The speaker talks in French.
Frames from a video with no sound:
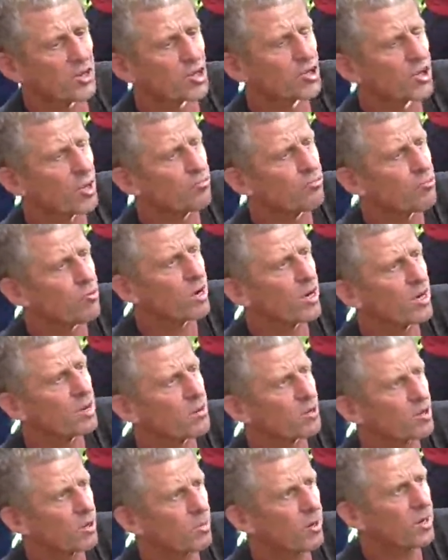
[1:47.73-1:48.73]
déchets de poulet
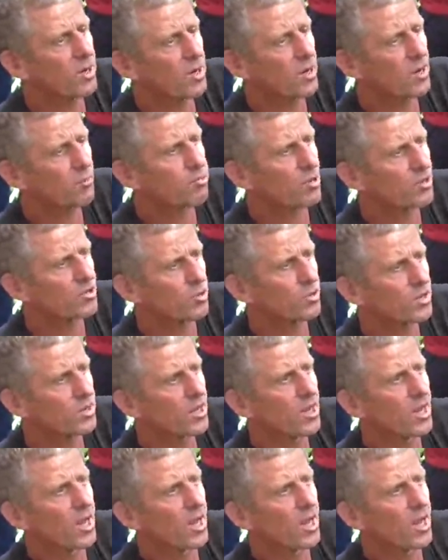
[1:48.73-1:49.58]
machin, le poisson